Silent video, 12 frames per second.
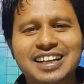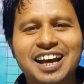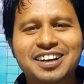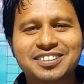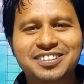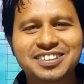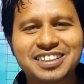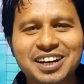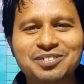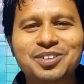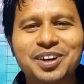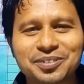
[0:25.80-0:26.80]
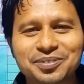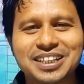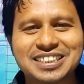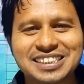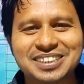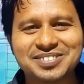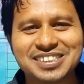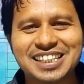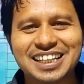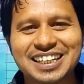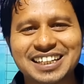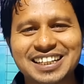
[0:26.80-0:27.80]
কারণ হলো তারা ভয় পাচ্ছে
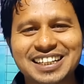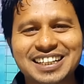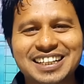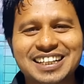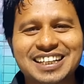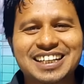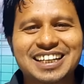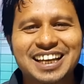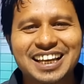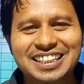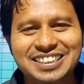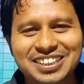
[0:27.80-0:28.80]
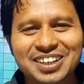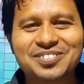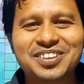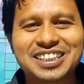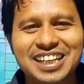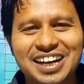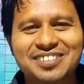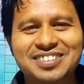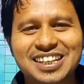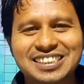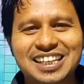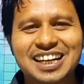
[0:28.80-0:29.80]
বুঝছেন এই স্থলপথে
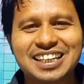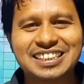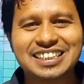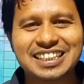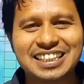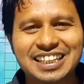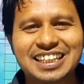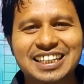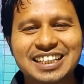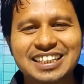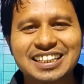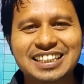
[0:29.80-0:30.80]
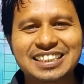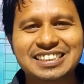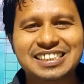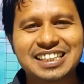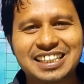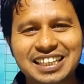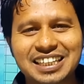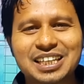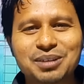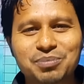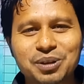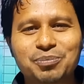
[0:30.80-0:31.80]
হামলা চালাইতে গেলে যে কি
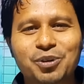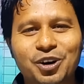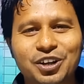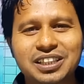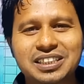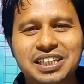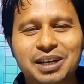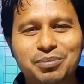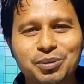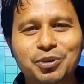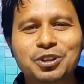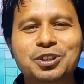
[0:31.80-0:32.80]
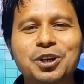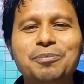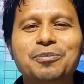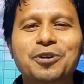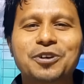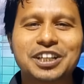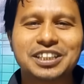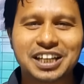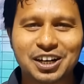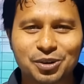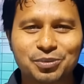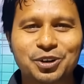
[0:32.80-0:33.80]
কি বিপদ সেই বিপদ সম্পর্কে
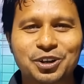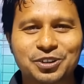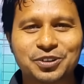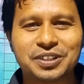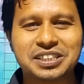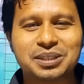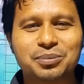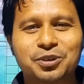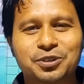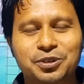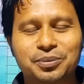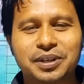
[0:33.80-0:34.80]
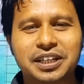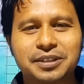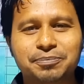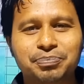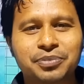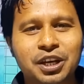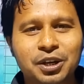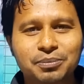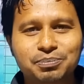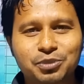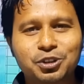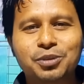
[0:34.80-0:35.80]
তারা অবগত হয়েছে বর্তমানে
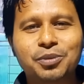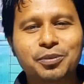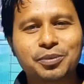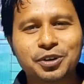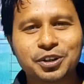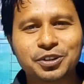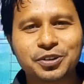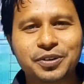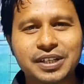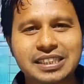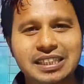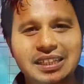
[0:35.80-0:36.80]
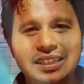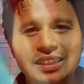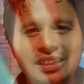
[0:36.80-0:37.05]
প্রথম অবগত করেছে